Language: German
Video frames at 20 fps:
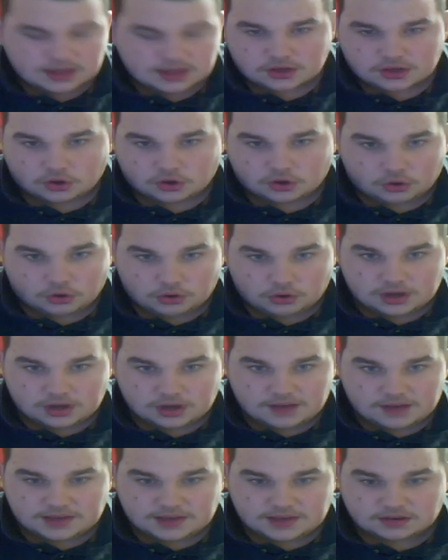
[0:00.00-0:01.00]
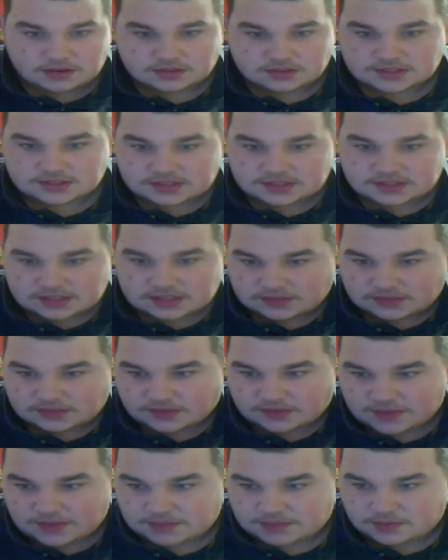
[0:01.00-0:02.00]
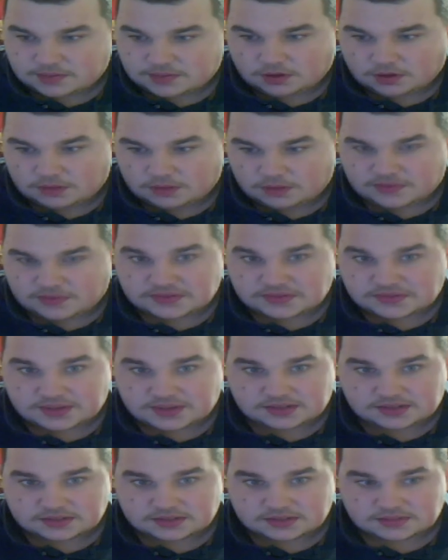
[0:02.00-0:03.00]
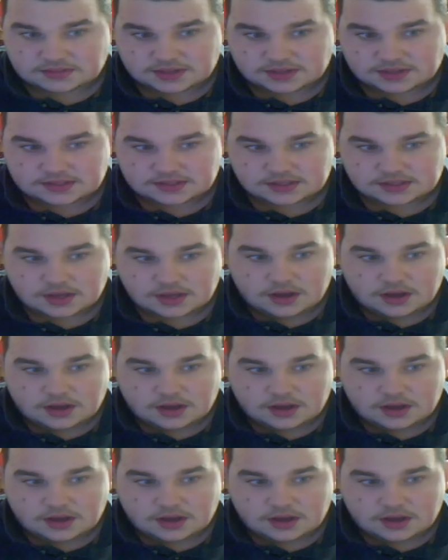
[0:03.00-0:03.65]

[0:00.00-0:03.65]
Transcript: Coronavirus ist jetzt auf der Welt gekommen auf 2020.